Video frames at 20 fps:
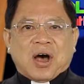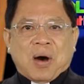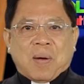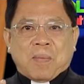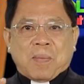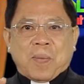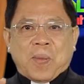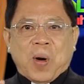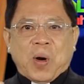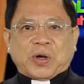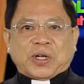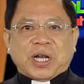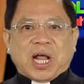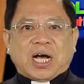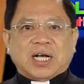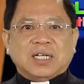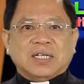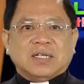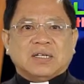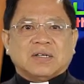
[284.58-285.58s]
một
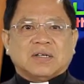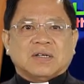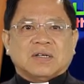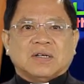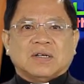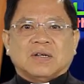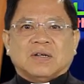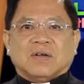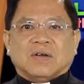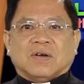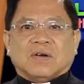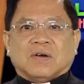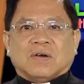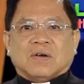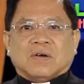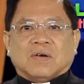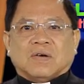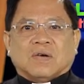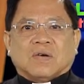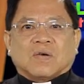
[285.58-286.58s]
đấng
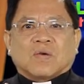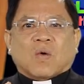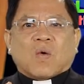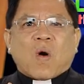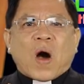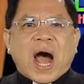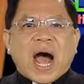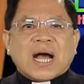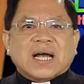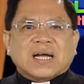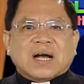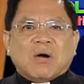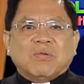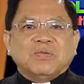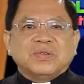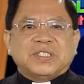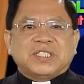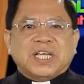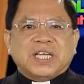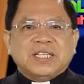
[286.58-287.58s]
quá
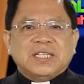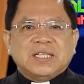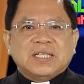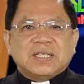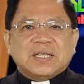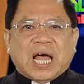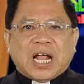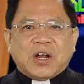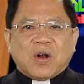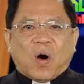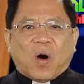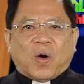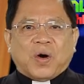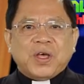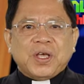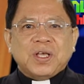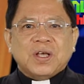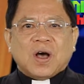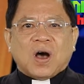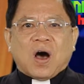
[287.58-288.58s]
công chính đến
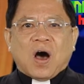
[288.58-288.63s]
nỗi